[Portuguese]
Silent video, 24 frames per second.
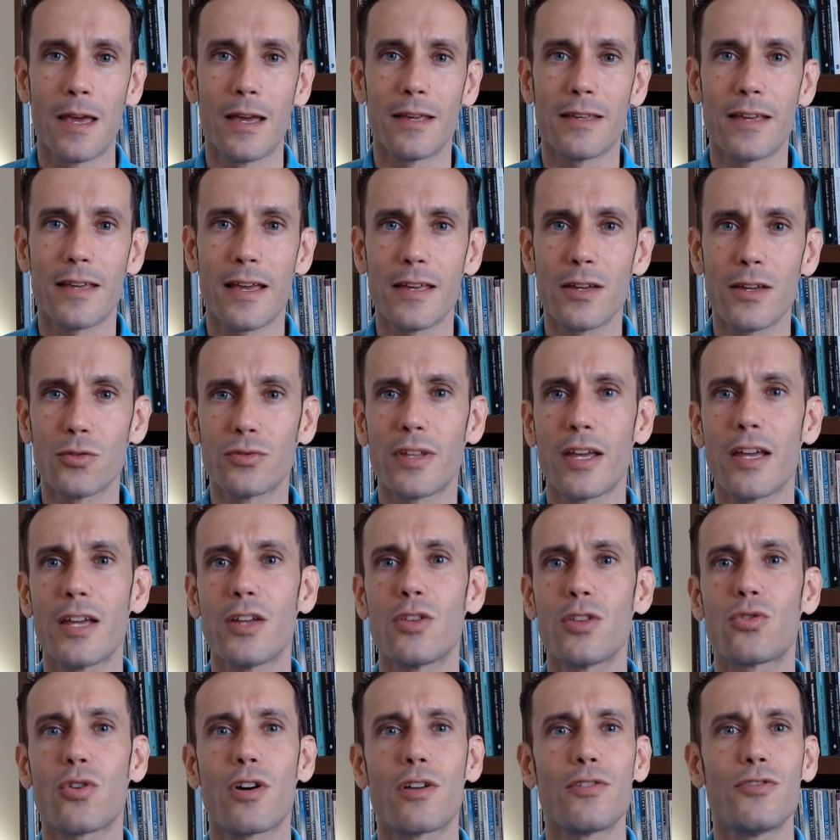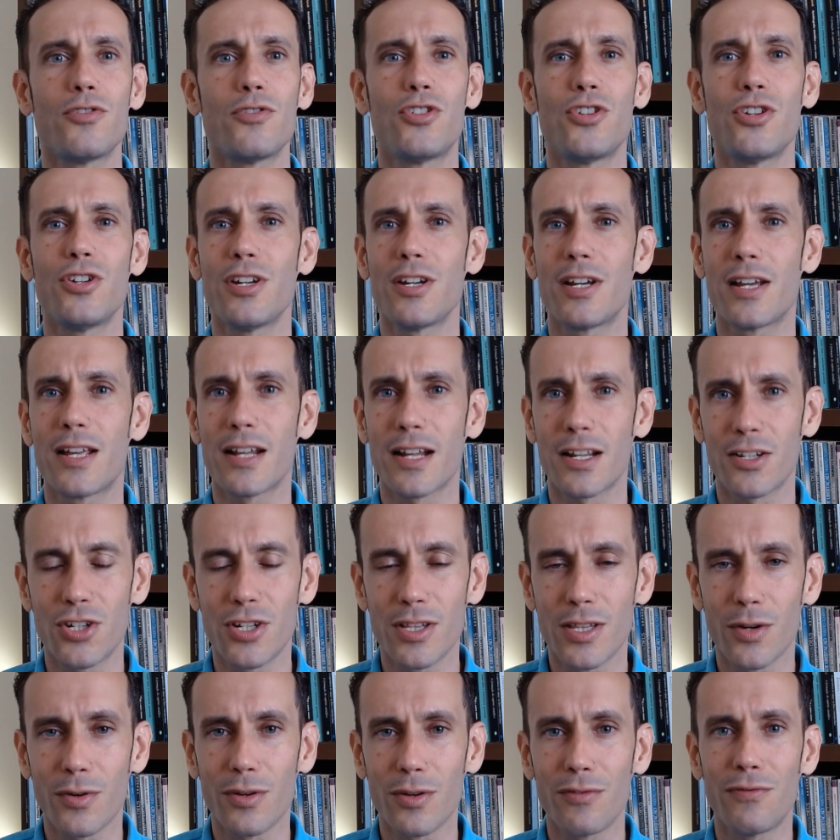E aí é um território de
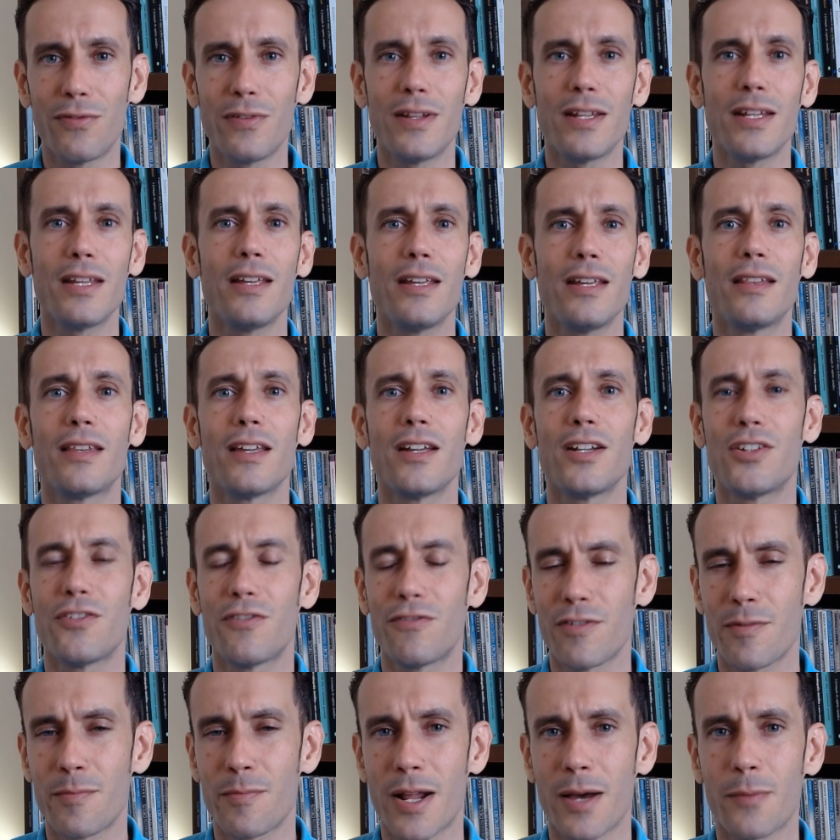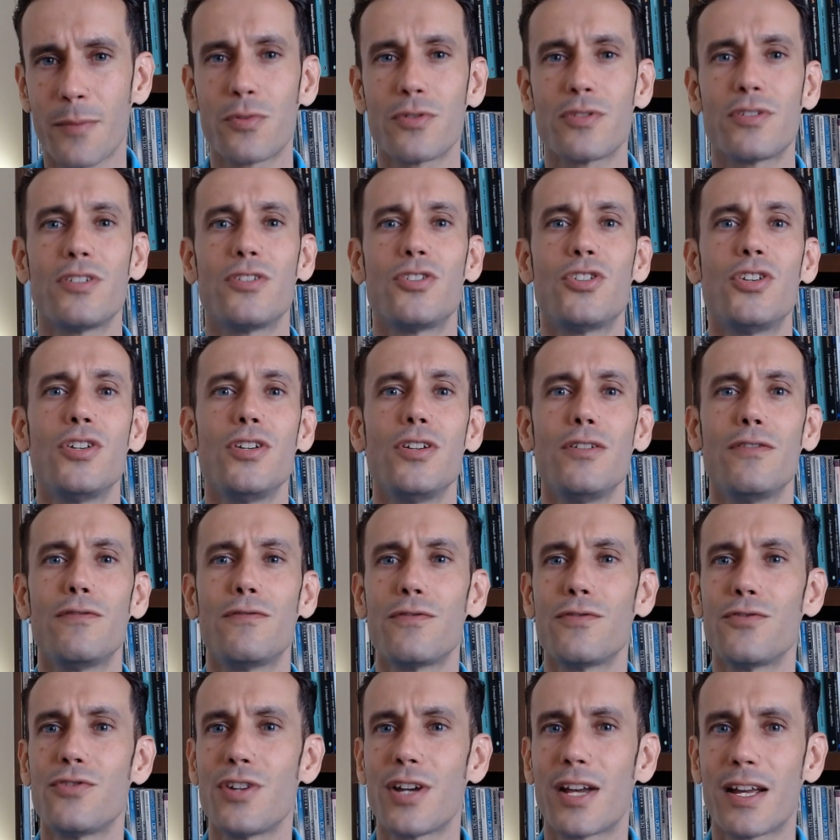gratidão infinita, de vibrar
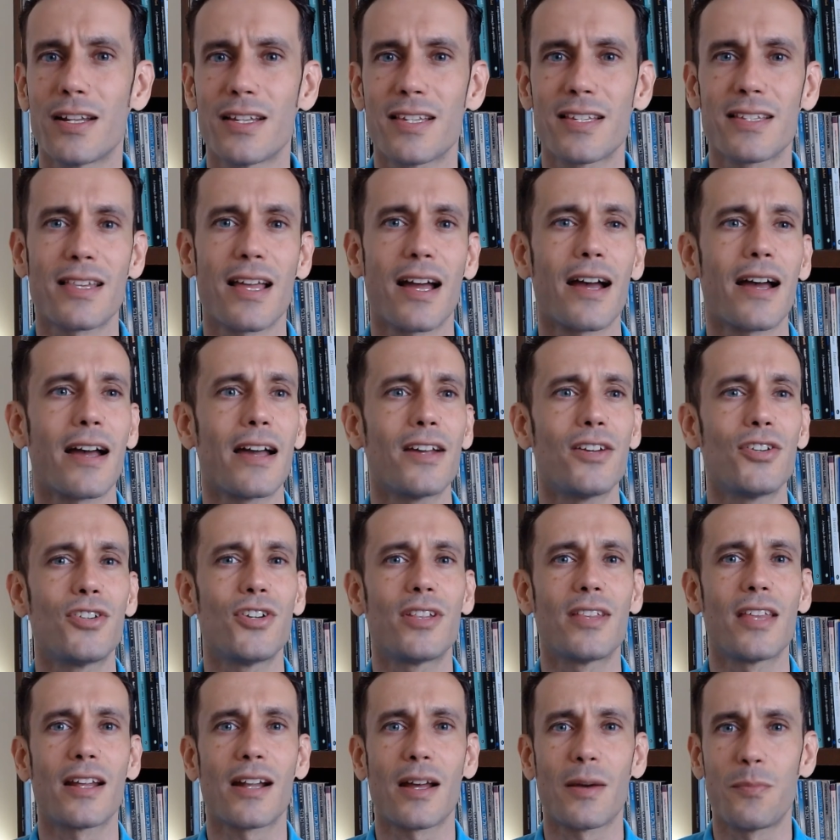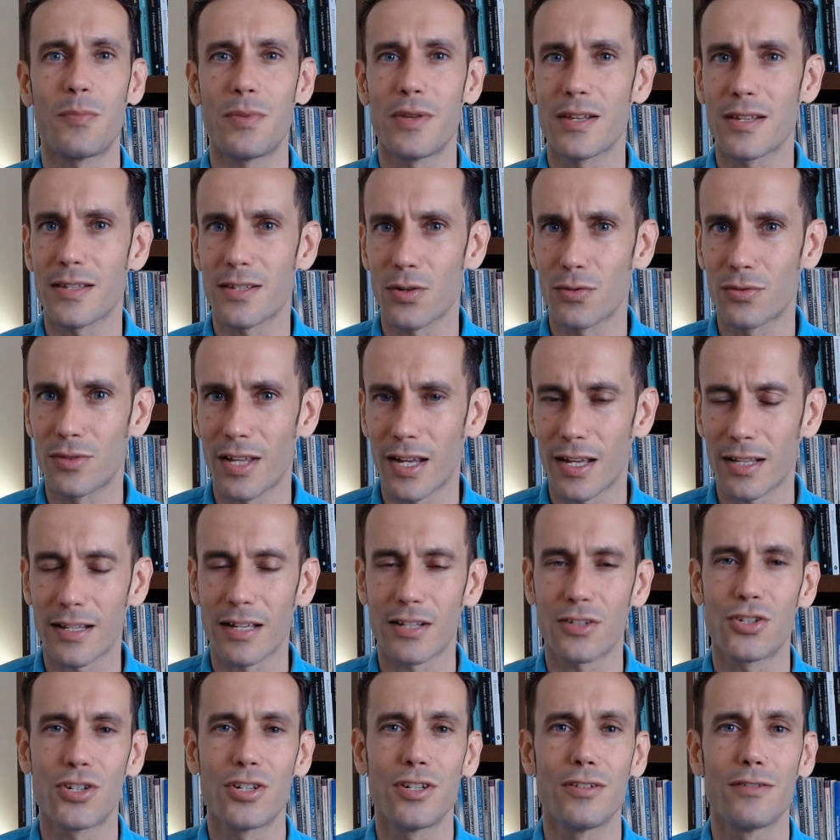positivo, de cristais, de terapias
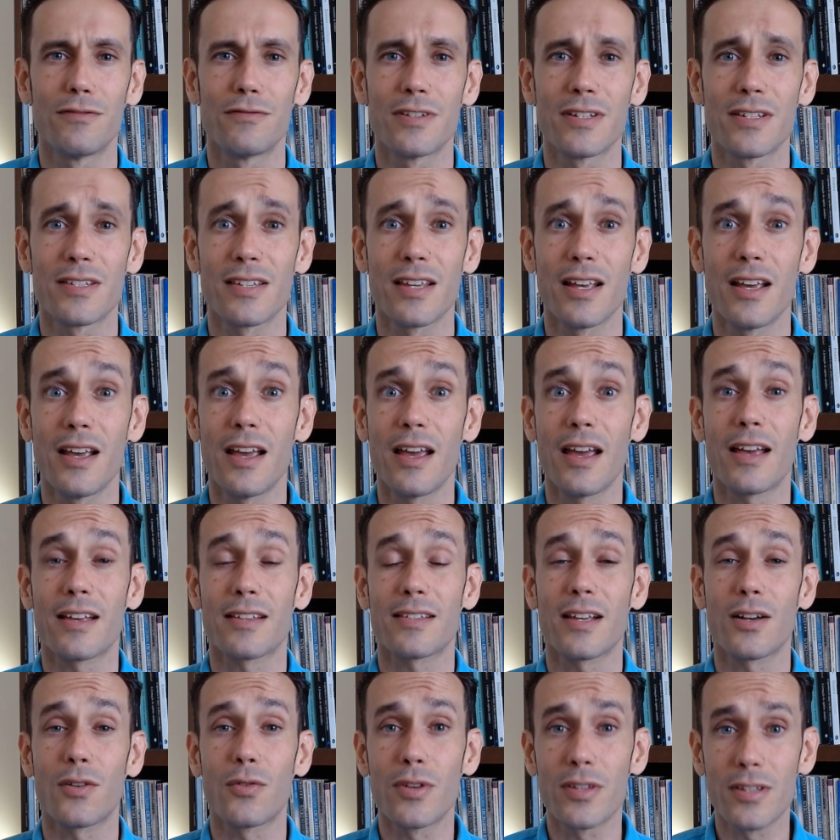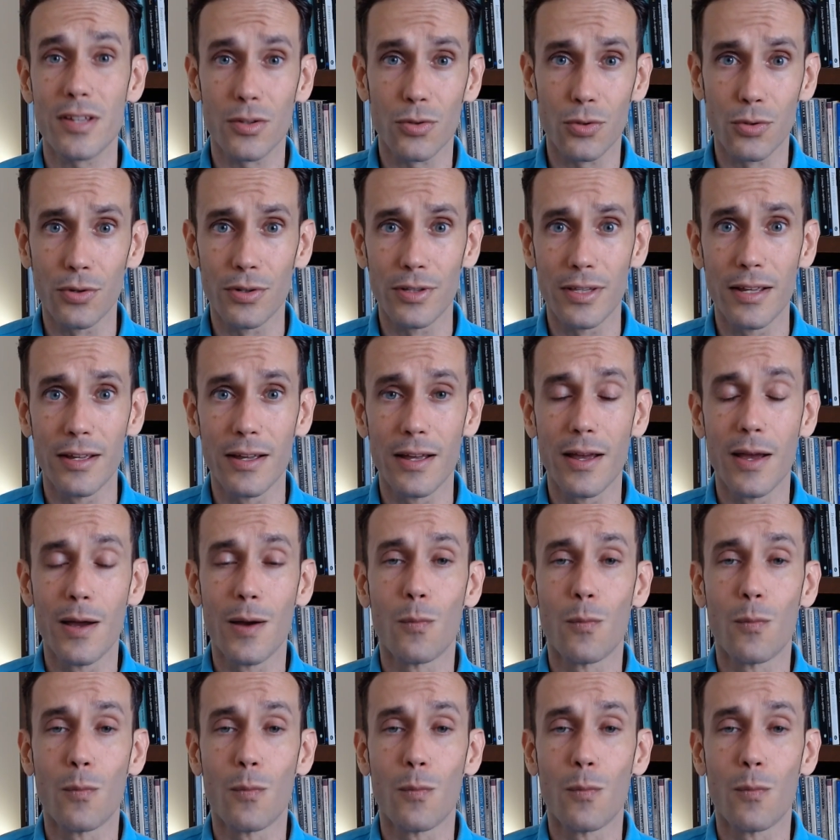alternativas, essa coisa toda.